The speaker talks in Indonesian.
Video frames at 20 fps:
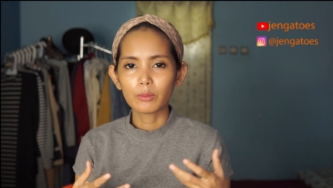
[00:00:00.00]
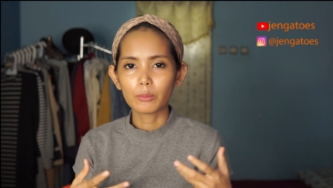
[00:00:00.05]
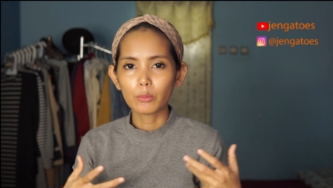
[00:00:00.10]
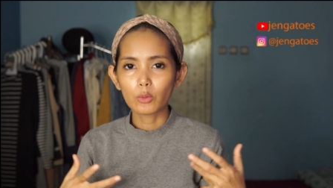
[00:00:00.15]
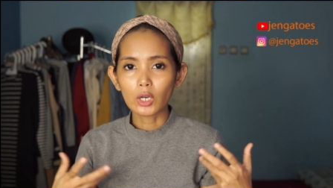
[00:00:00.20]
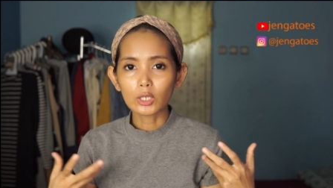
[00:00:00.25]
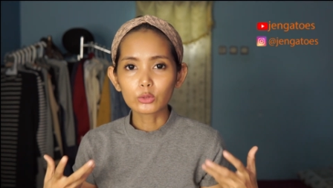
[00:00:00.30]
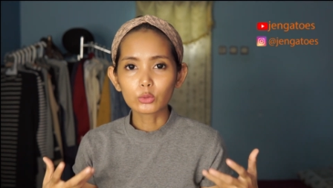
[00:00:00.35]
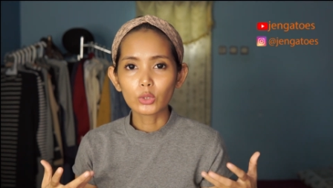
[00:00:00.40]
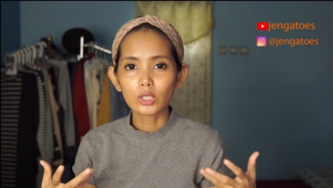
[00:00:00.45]

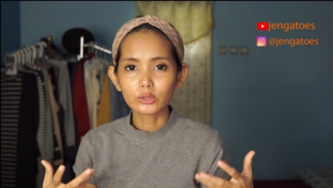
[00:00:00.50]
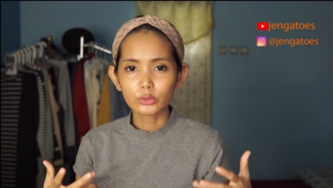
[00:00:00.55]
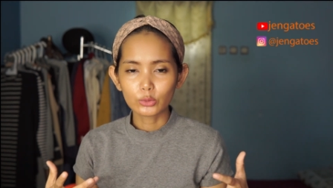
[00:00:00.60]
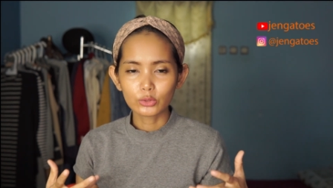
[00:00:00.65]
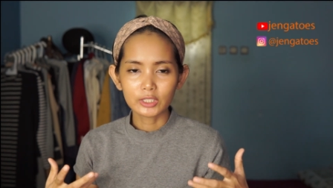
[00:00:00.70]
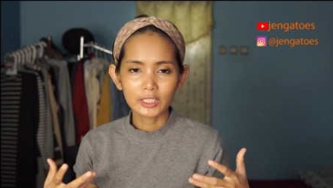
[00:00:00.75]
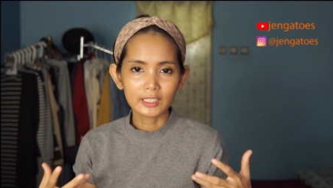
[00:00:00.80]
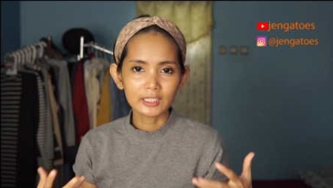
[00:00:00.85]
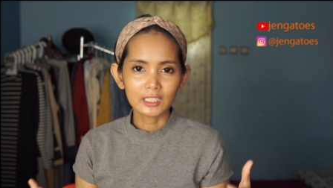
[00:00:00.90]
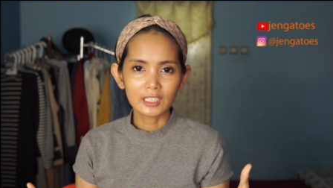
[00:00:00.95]
waktu-waktu
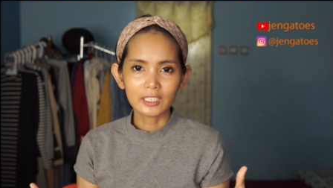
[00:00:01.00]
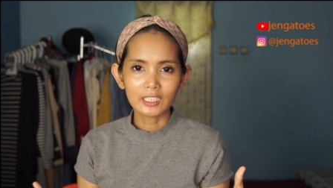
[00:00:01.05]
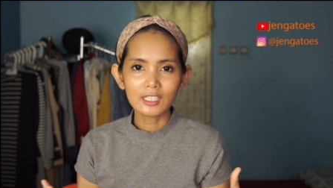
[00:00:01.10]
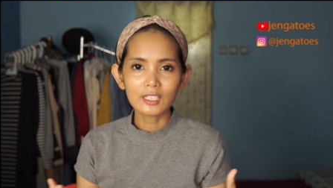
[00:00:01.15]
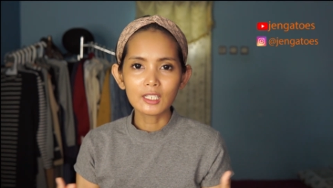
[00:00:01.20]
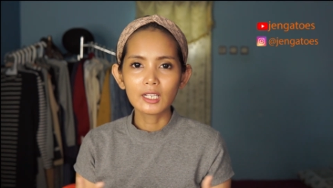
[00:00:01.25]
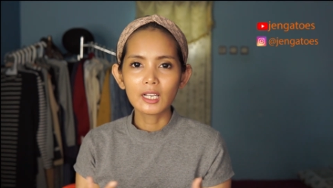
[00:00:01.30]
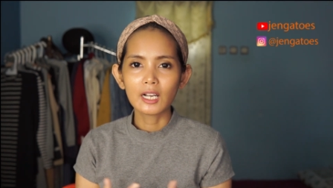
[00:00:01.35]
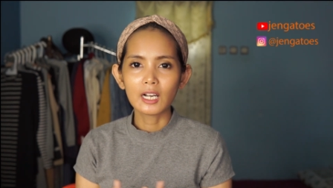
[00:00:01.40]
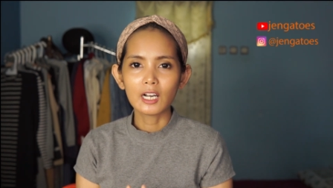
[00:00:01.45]
saat
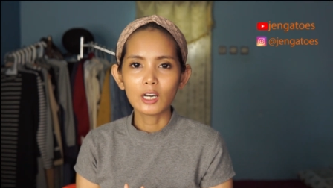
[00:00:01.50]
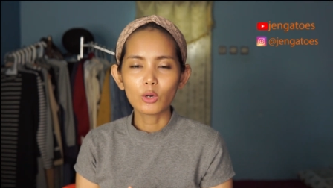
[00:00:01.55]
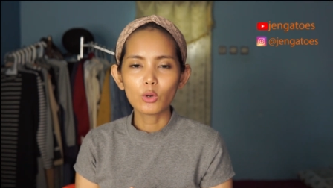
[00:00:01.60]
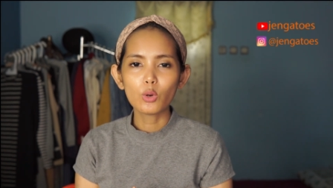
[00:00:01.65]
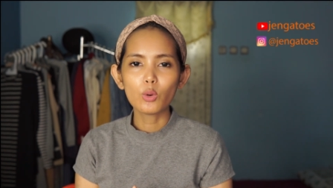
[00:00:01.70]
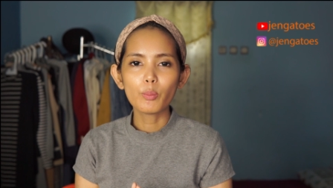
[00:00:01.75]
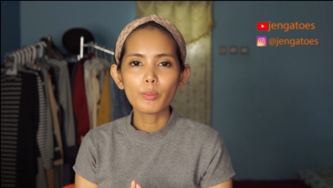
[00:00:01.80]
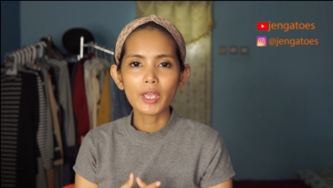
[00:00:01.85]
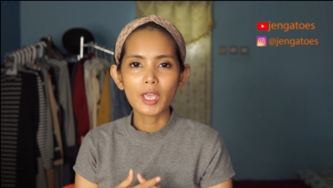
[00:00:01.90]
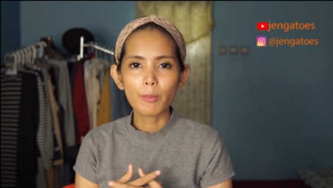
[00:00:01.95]
ini enggak
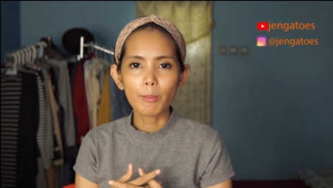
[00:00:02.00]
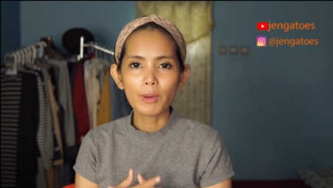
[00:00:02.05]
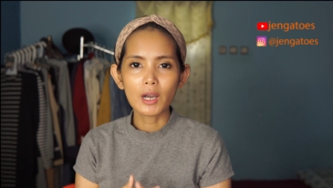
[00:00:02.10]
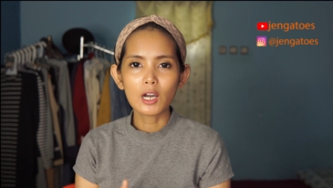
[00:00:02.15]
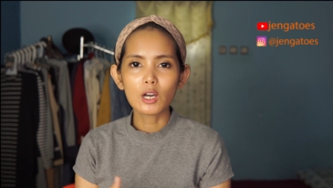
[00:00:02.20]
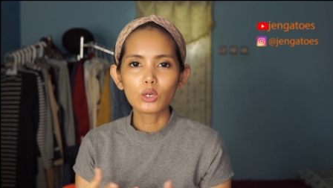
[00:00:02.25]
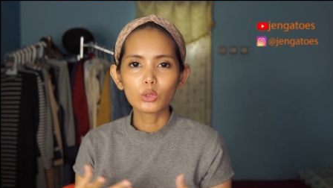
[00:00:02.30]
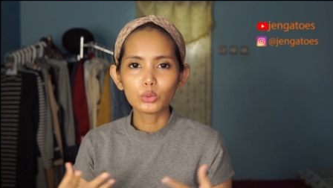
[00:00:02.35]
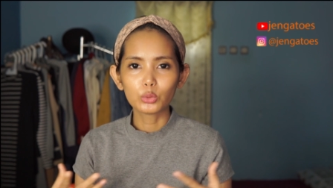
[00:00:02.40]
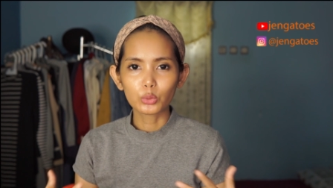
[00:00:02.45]
aku
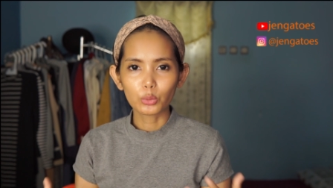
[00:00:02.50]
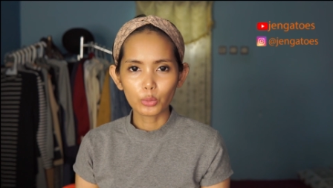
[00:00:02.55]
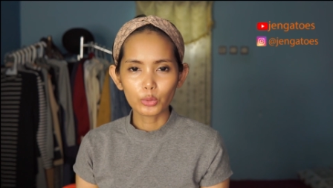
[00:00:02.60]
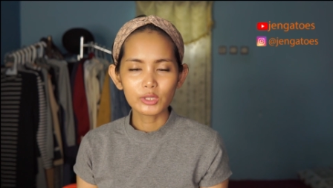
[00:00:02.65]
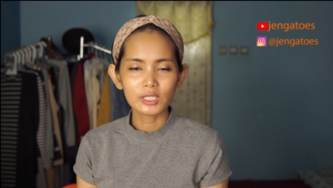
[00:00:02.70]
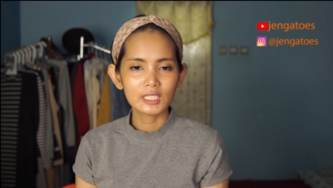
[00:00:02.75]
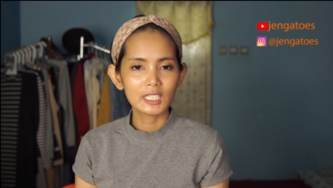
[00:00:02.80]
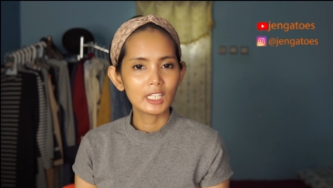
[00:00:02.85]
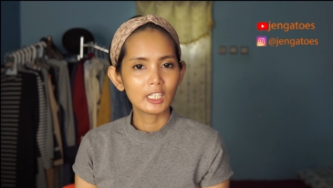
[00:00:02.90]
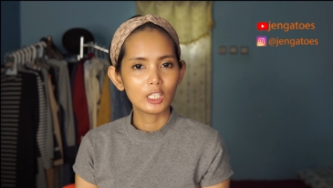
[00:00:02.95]
memang
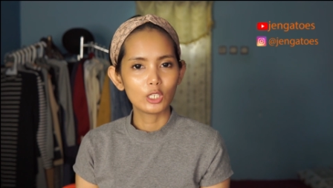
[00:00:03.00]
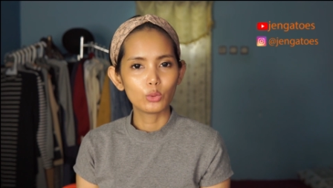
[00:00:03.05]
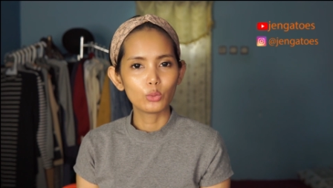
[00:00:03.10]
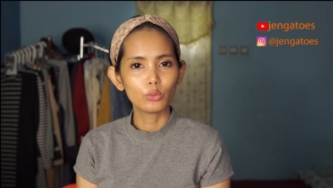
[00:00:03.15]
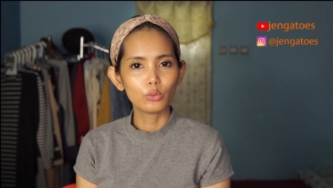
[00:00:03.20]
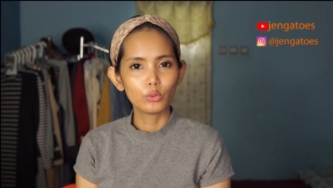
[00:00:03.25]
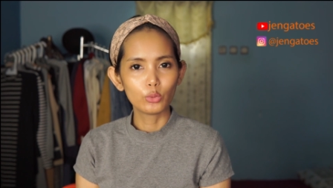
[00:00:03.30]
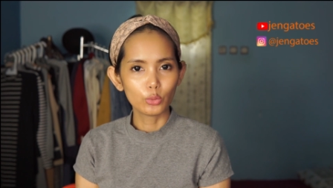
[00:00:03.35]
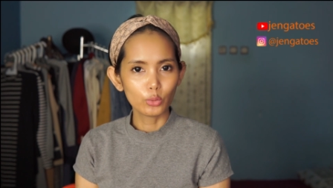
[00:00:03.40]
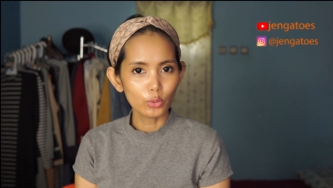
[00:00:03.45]
kurus dari
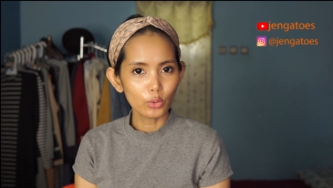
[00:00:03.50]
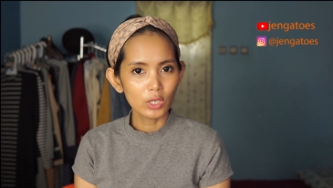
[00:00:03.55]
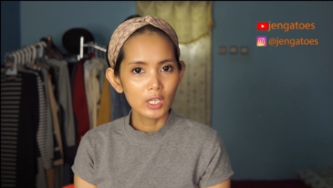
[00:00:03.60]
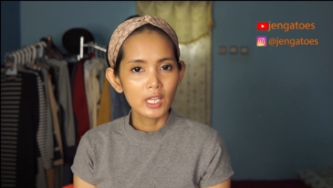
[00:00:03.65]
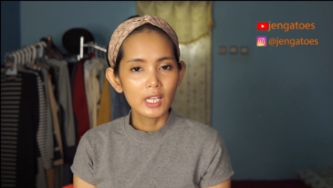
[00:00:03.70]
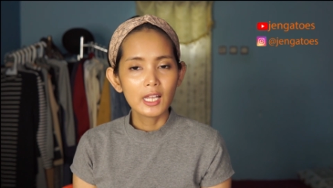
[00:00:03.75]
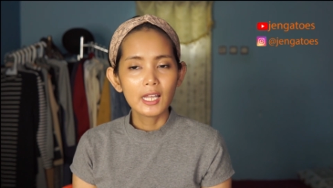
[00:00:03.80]
dulu